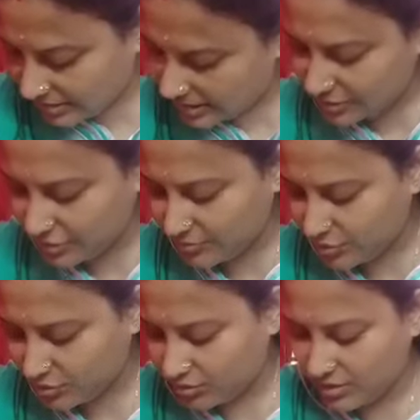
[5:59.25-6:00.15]
আর সব
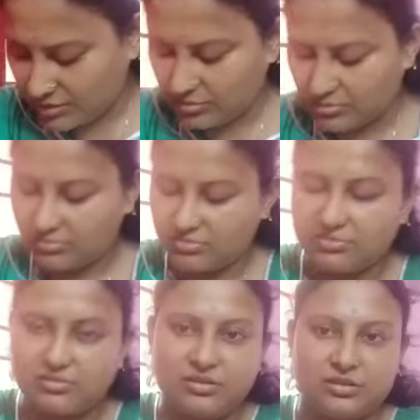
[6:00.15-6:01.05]
ছোটোখাটো
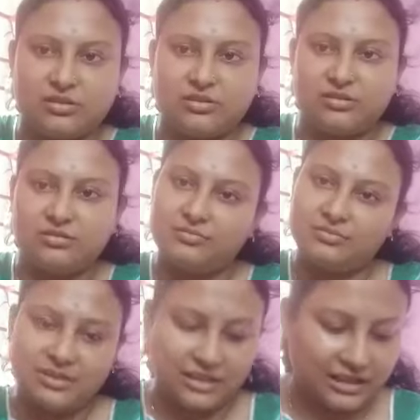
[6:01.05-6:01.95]

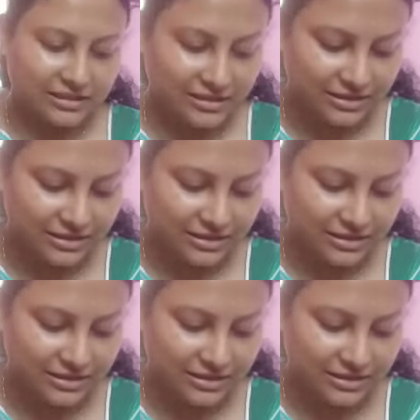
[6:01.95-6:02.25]
ঠিক আছে